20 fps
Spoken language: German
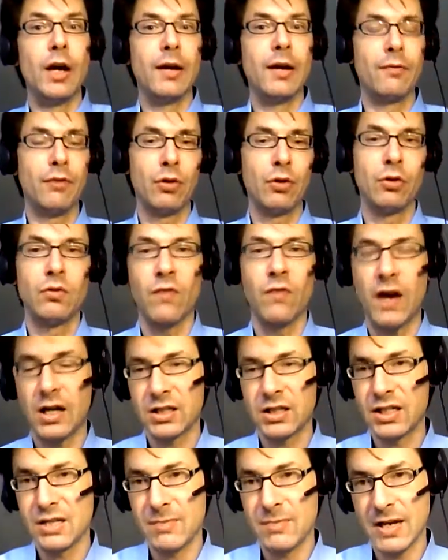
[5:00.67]
einfach und
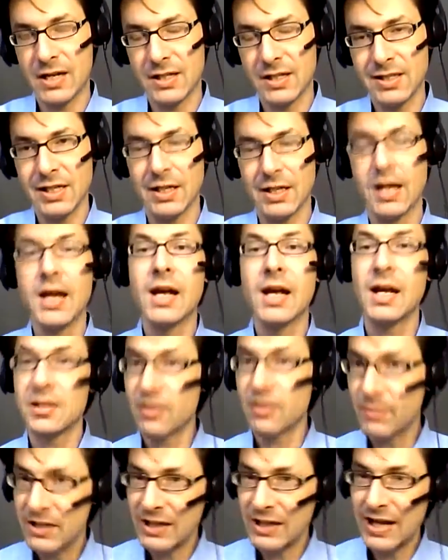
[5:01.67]
ward nie mehr gesehen.
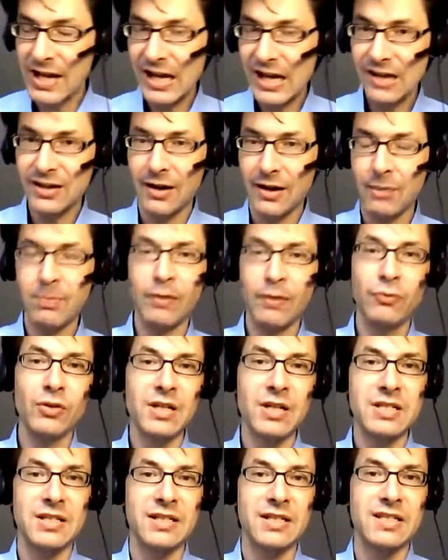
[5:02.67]
Also da bin ich echt dankbar für,
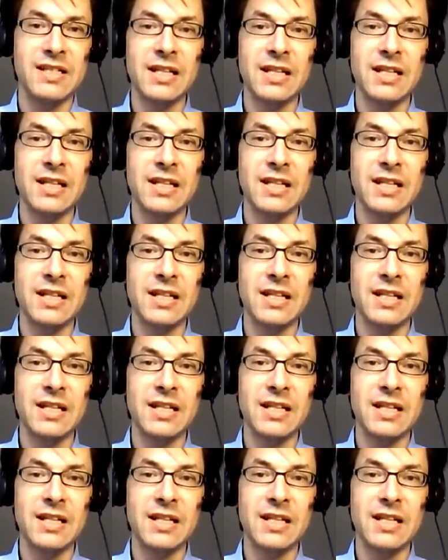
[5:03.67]
dass das